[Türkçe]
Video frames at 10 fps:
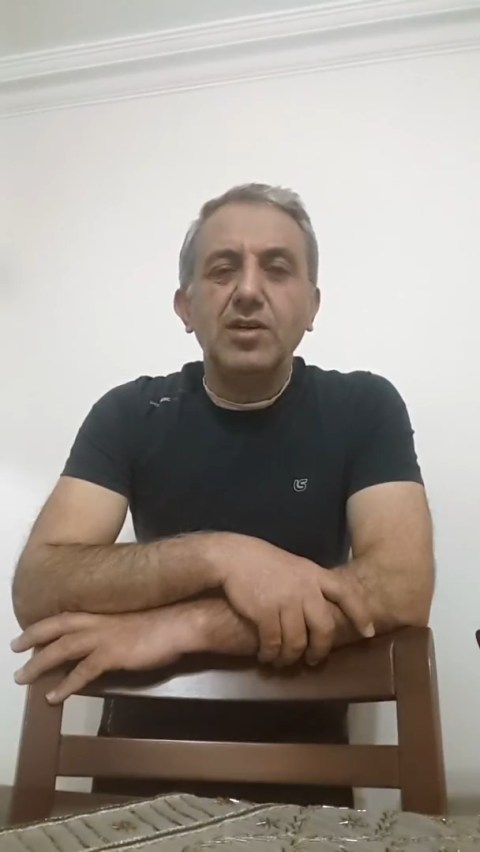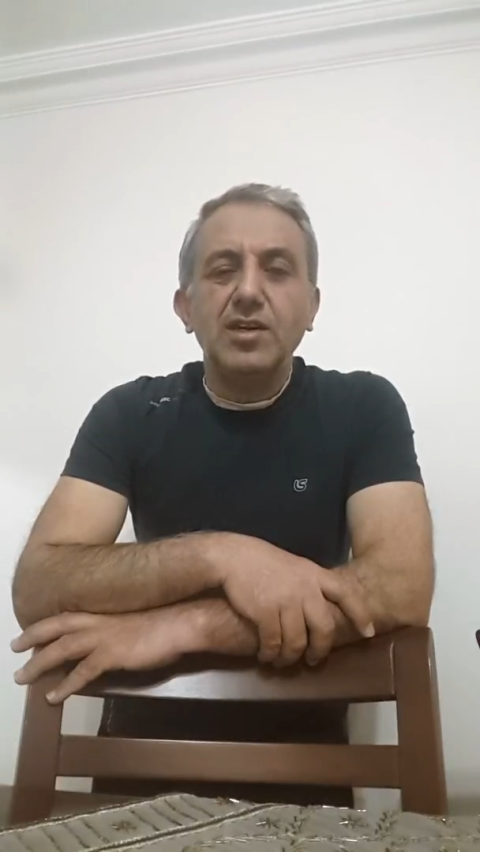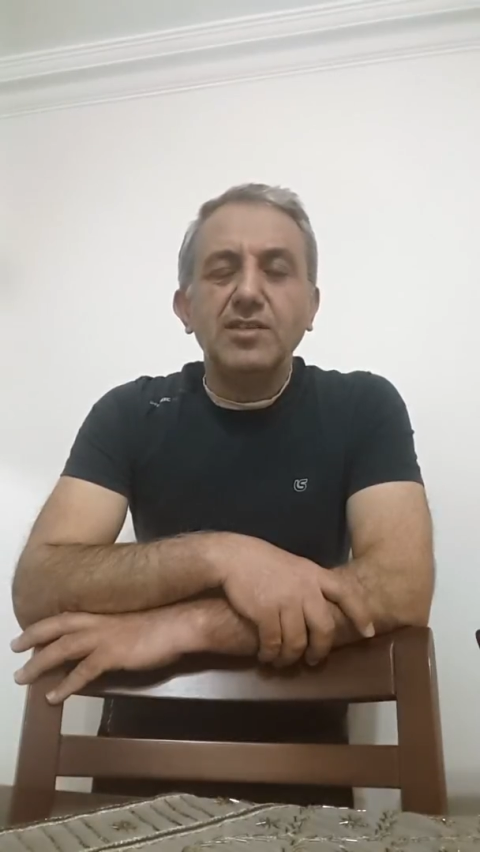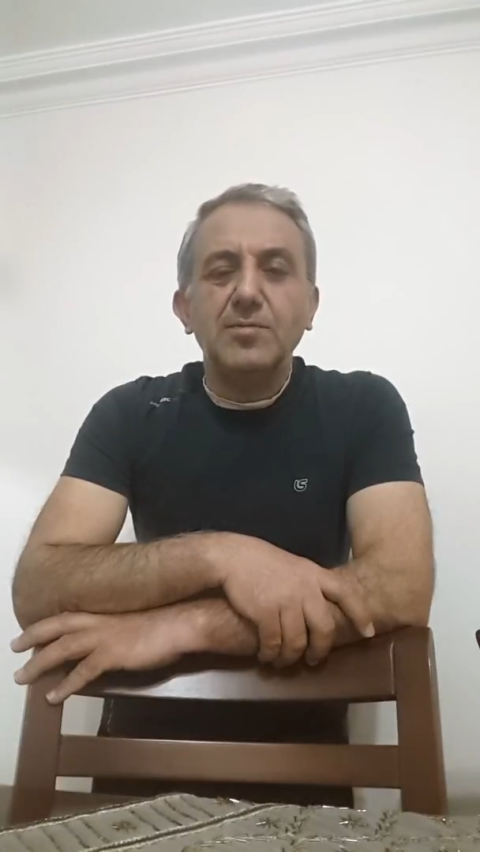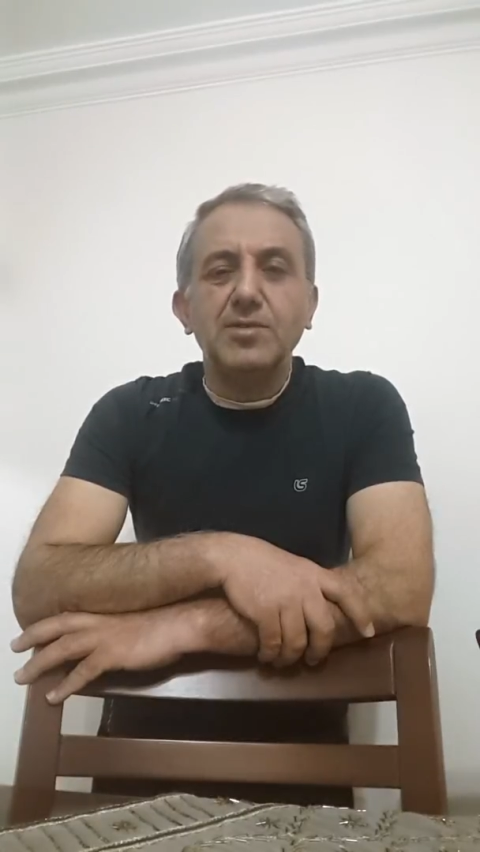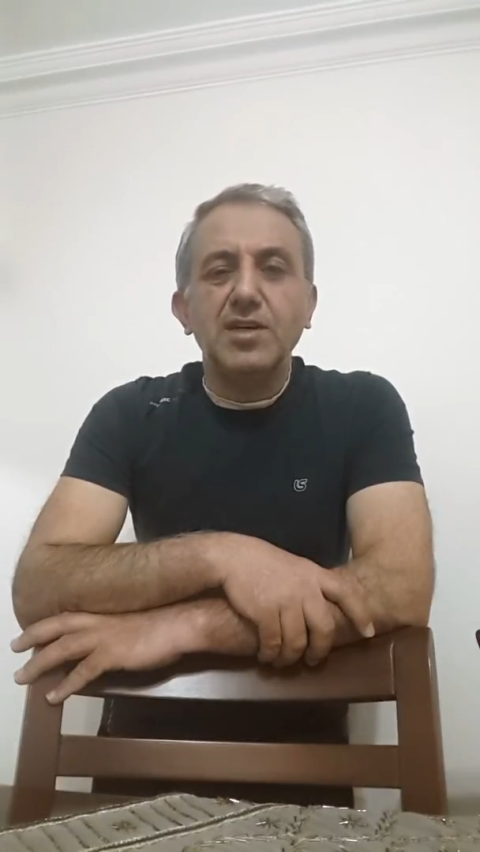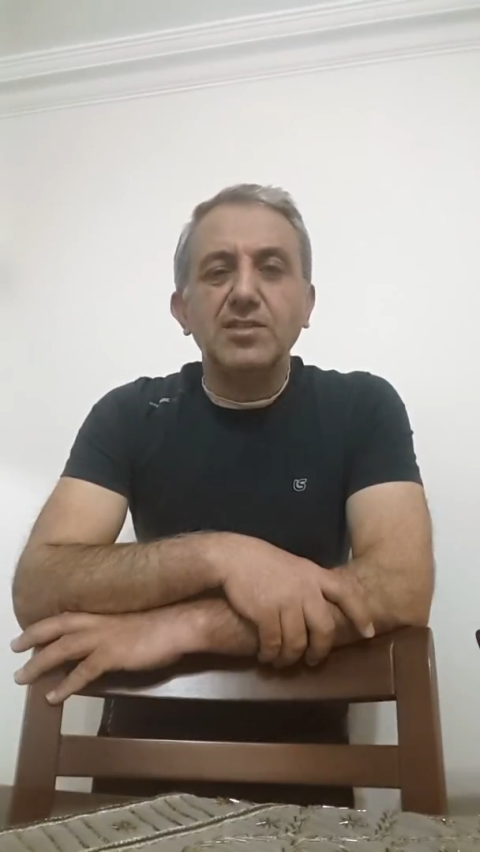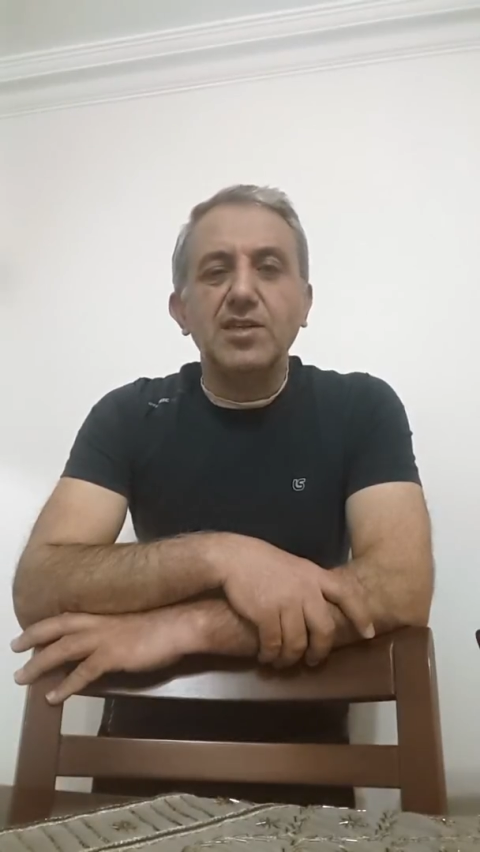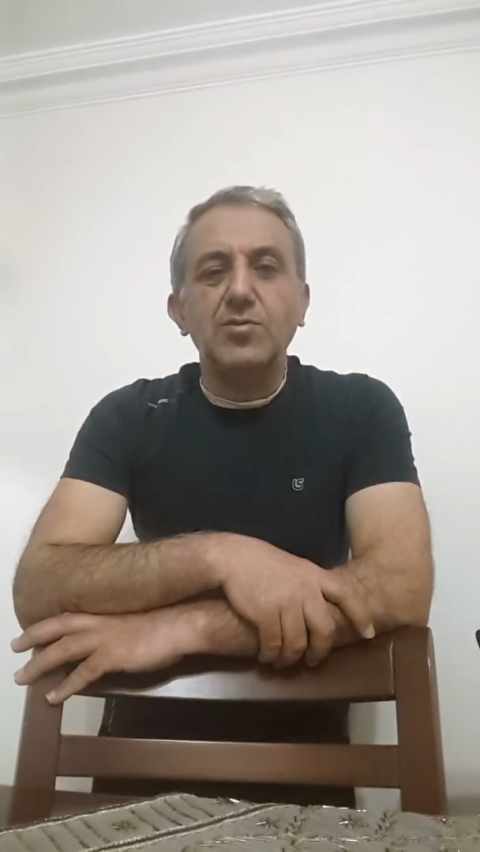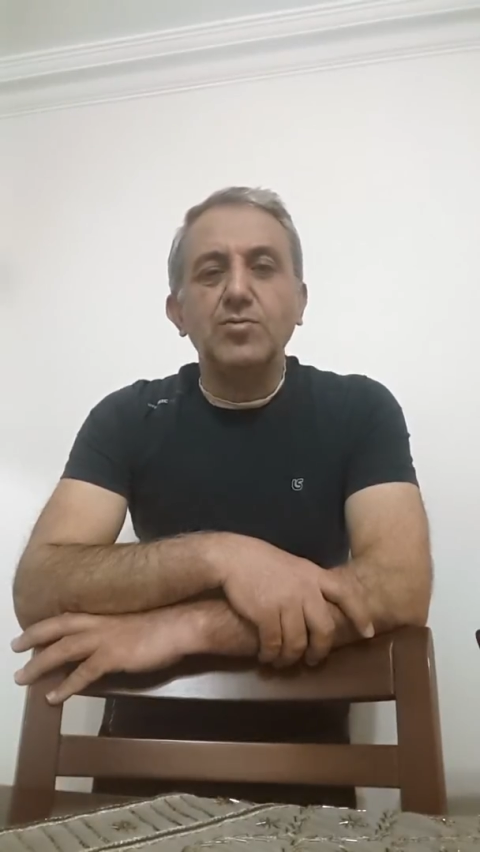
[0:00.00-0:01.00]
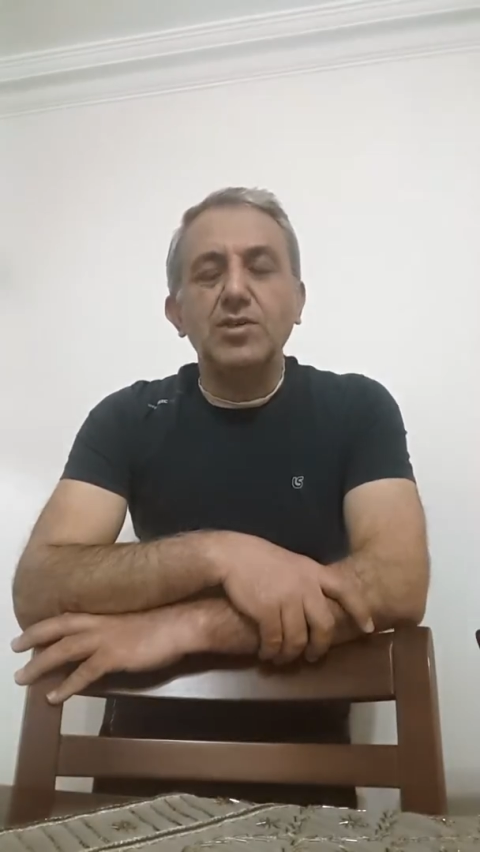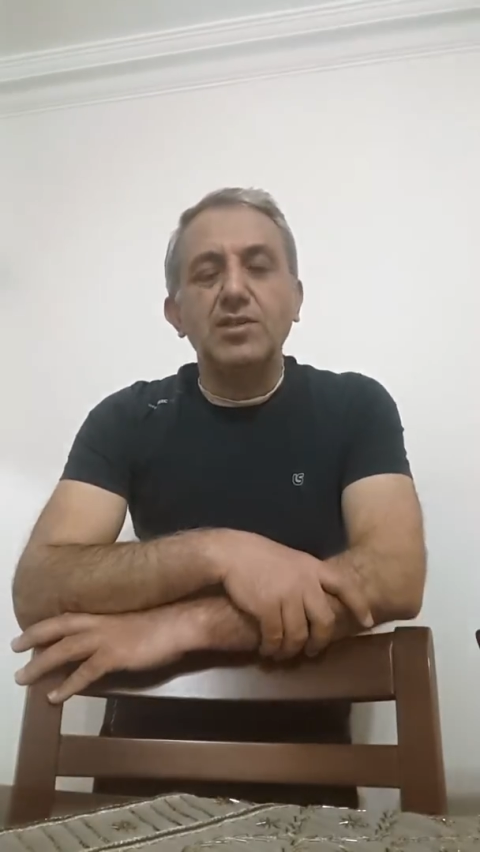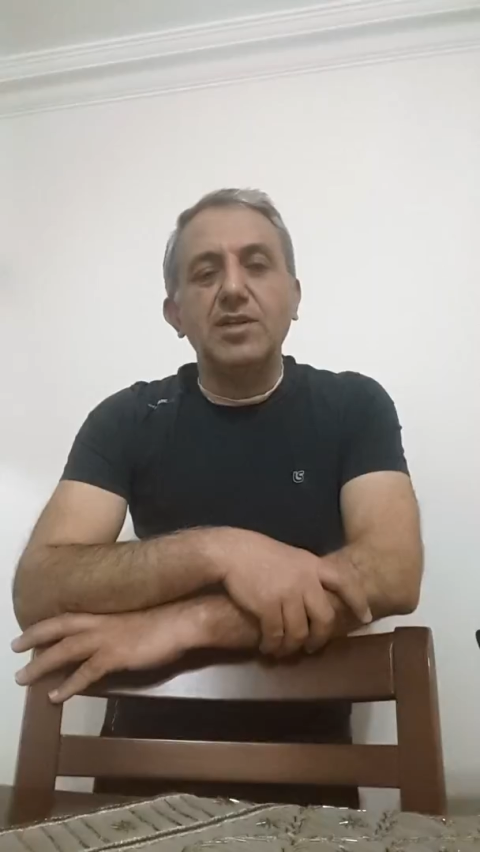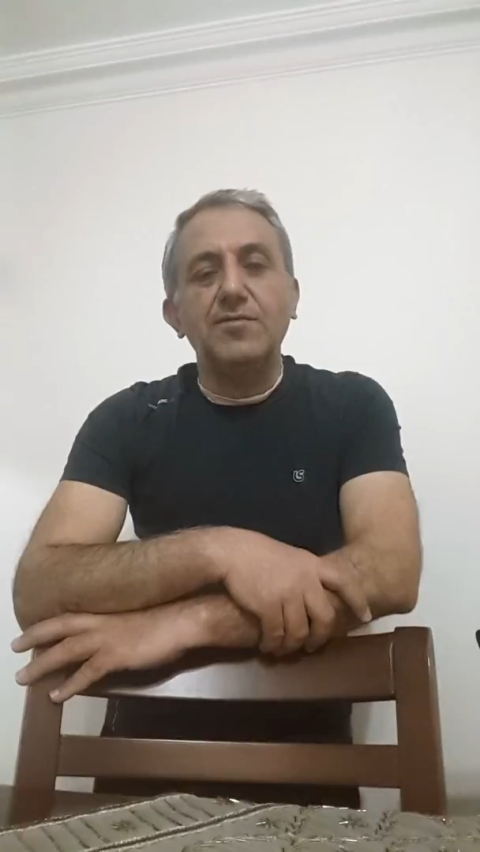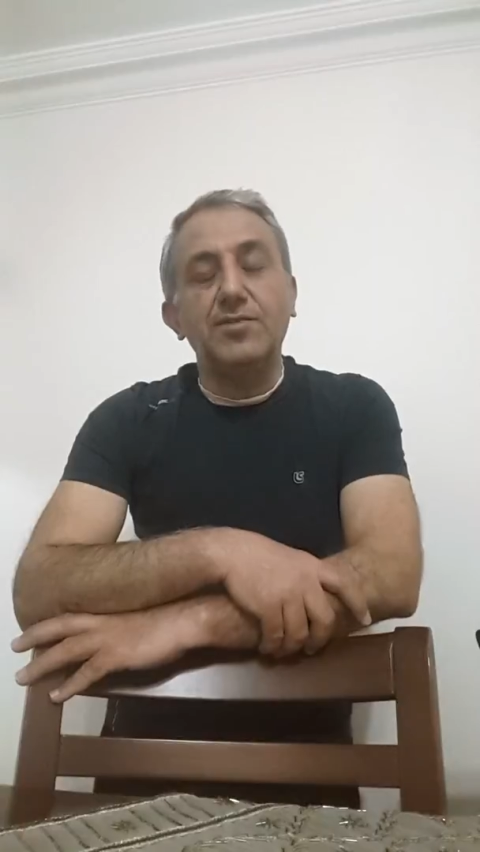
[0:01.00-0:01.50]
adamcağızların
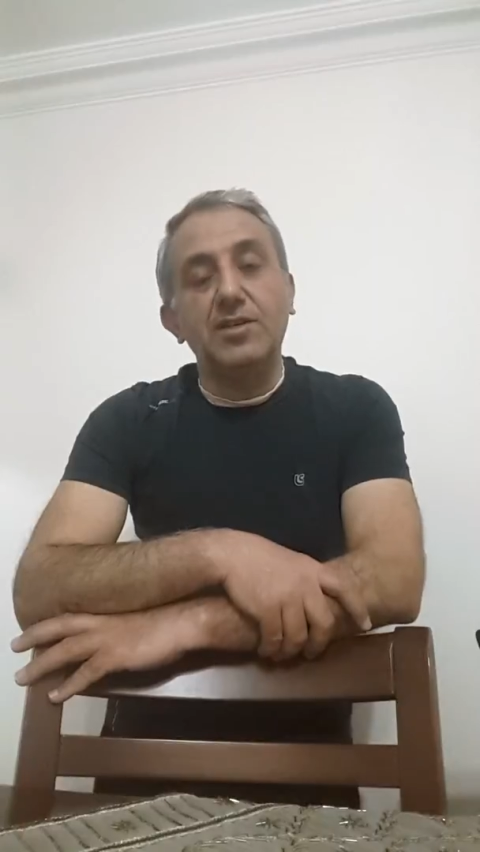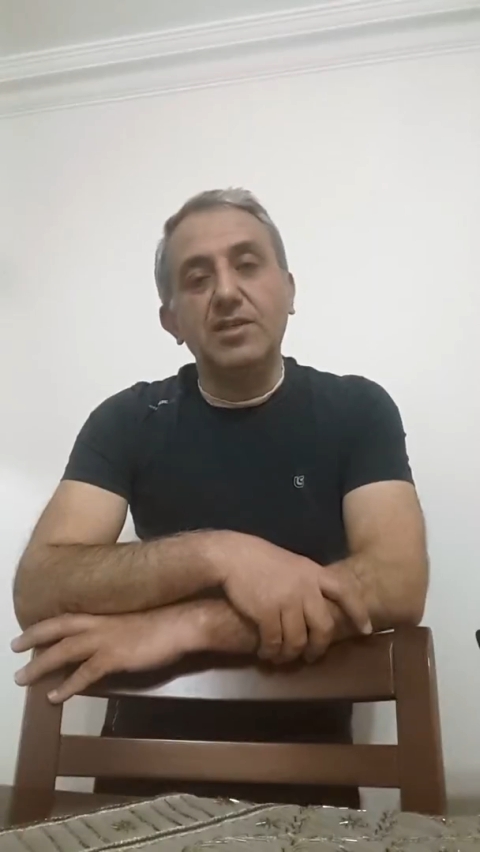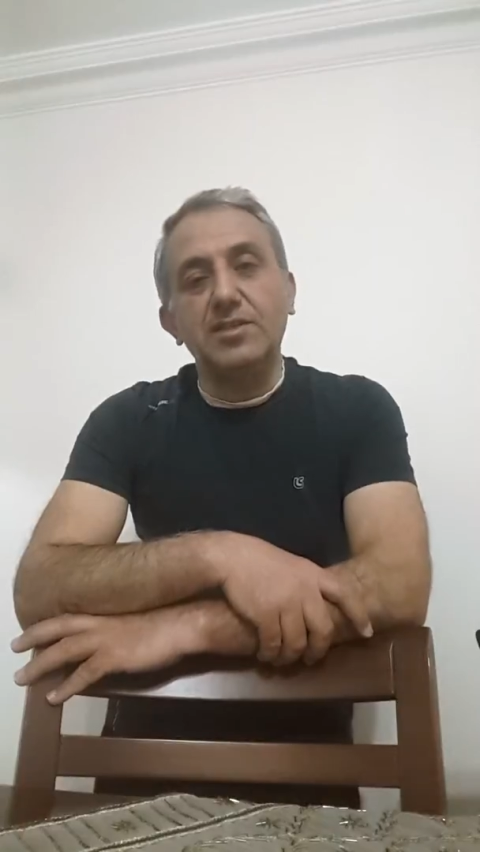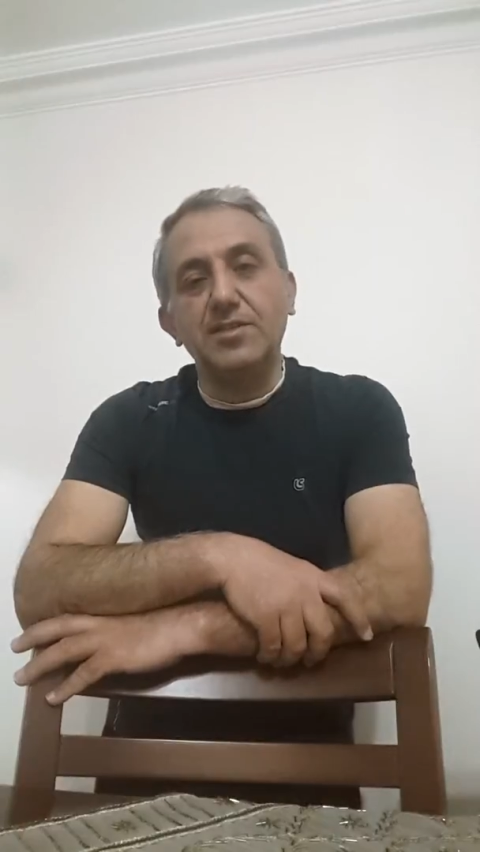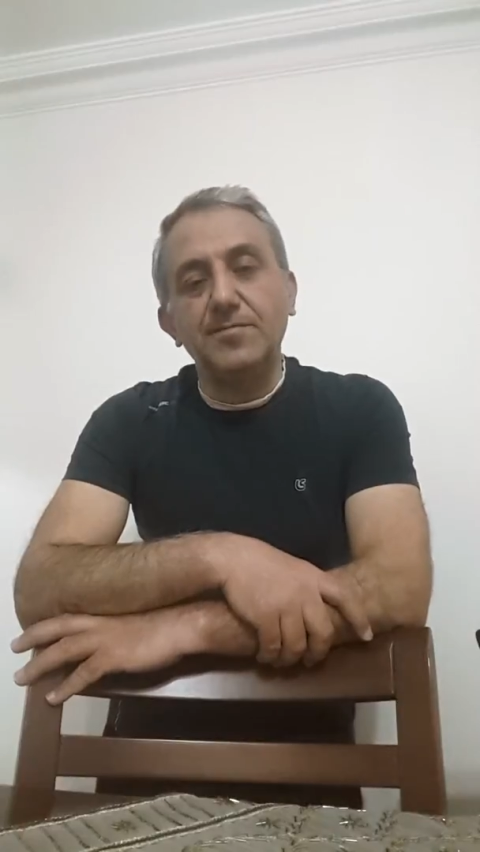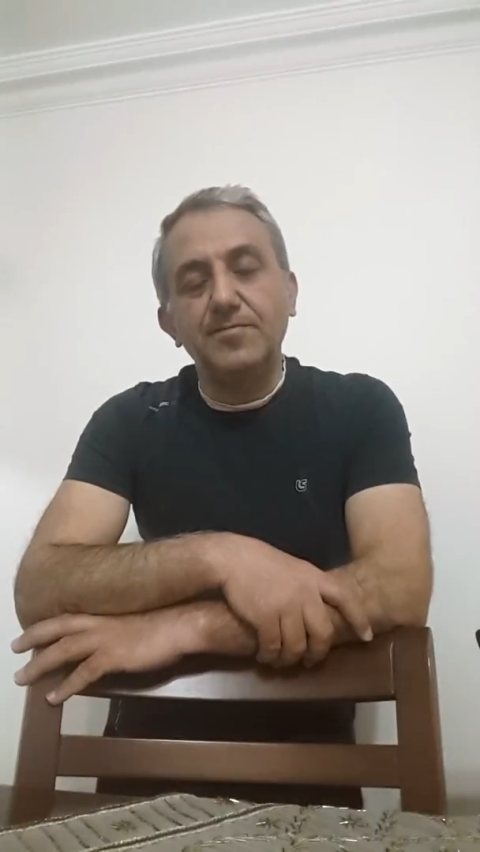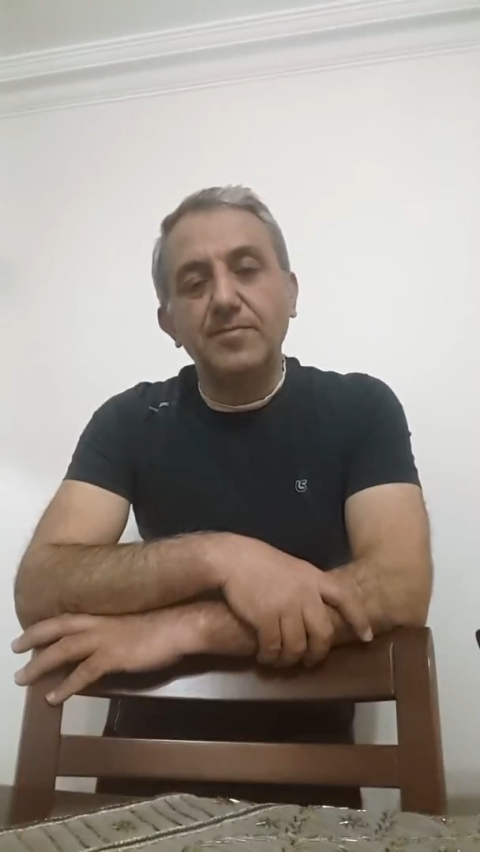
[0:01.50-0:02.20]
üzerine fırlatır.